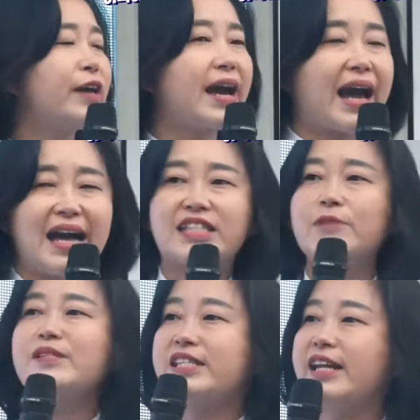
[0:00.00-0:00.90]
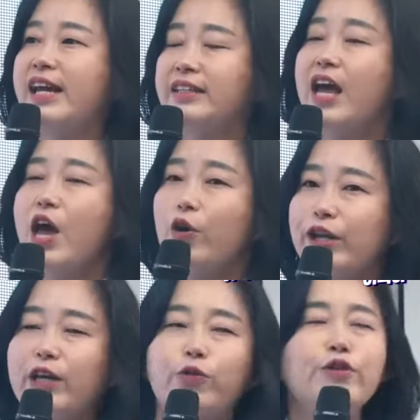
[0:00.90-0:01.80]
진보당 김재현 대표가
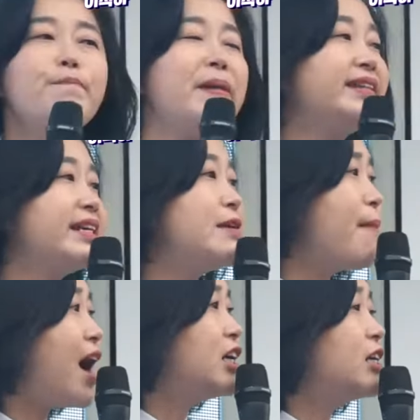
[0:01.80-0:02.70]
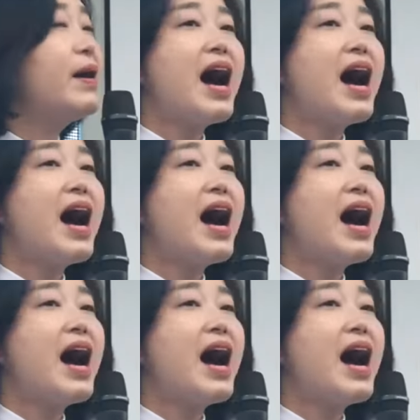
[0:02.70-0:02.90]
진짜 열심히 뛰고 있더라고요.